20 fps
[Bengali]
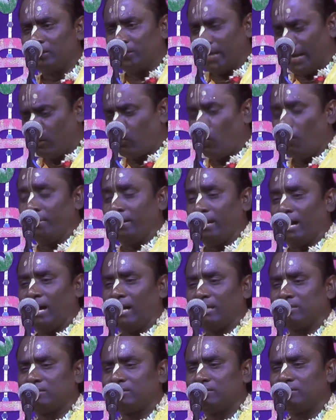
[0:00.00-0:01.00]
সেই
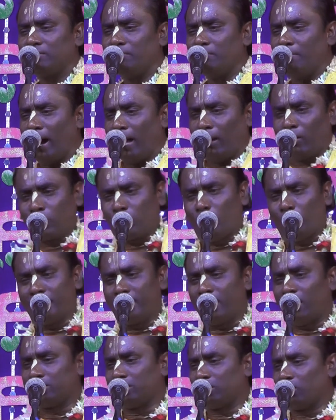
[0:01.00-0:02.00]
কবিরাজ ভালো
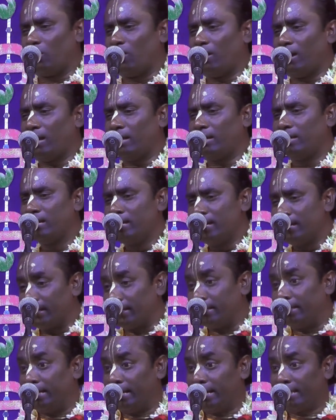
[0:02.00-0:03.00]
কবিরাজ নয়
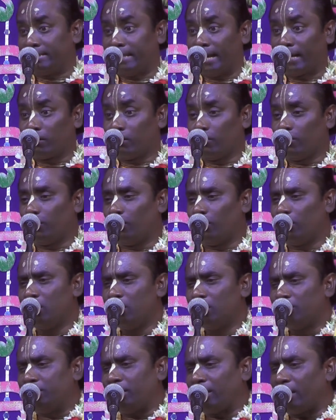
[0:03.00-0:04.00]
গিয়ে দেখলো
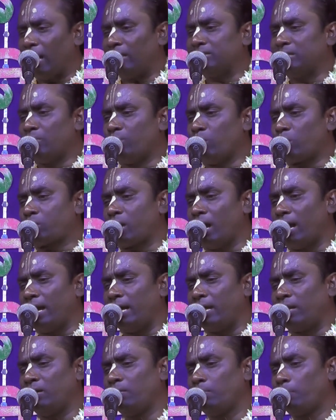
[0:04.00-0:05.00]
যে
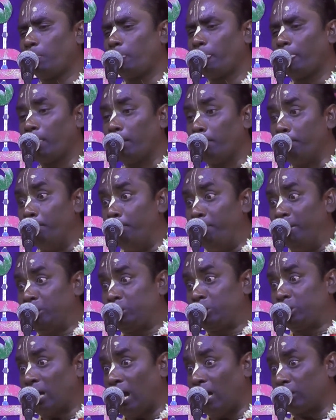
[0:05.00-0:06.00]
রাজামশাইয়ের
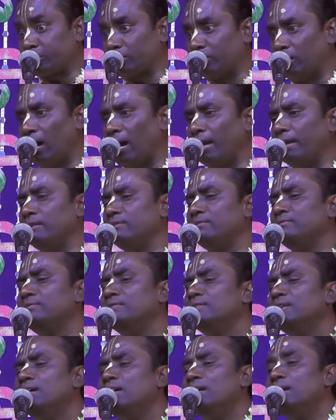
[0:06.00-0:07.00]
বিশ্বাস নাই
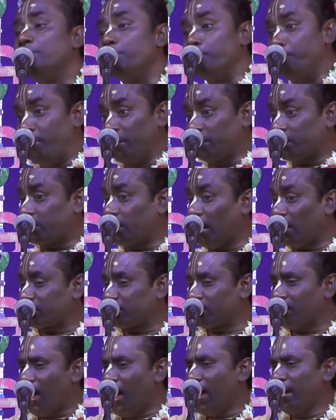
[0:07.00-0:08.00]
বিশ্বাস
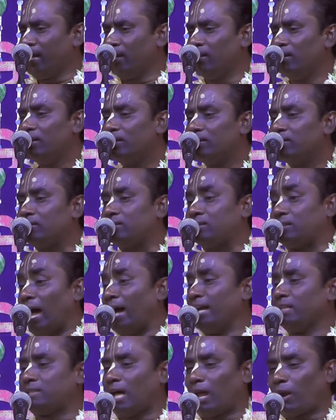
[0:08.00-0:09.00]
নাই
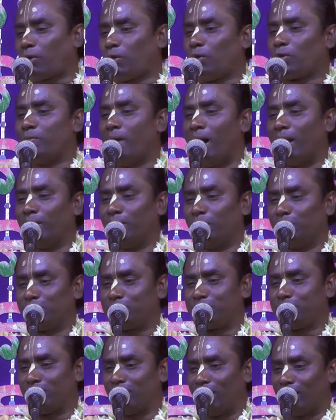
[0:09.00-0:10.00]
তাই তার রোগ ভালো
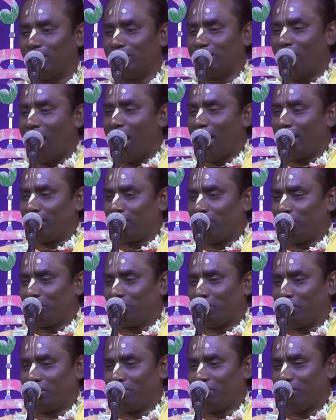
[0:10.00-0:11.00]
হচ্ছে না নিতাই
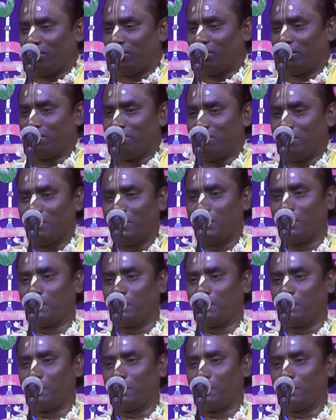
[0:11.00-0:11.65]
গৌর হরিব হরিব